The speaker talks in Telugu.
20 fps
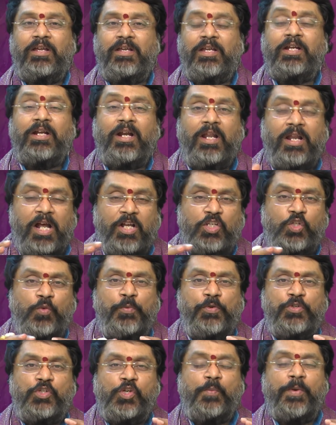ఇక్కడ
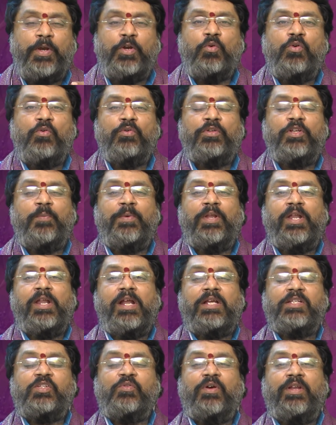రాజపూజ్యం ఎక్కువ ఉంది
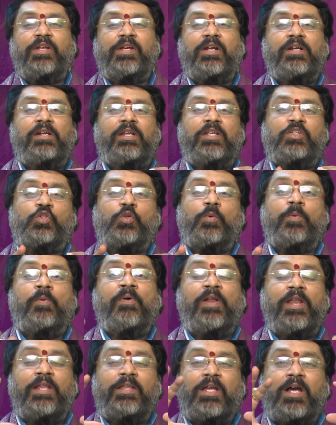మీనరాశి వారికి అంటే శుభ
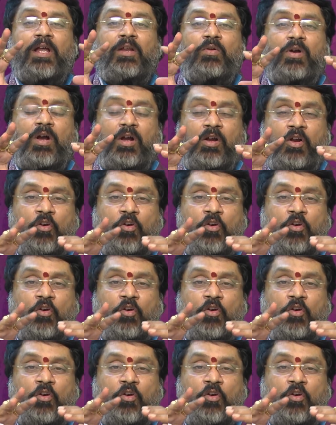ఫలితాలు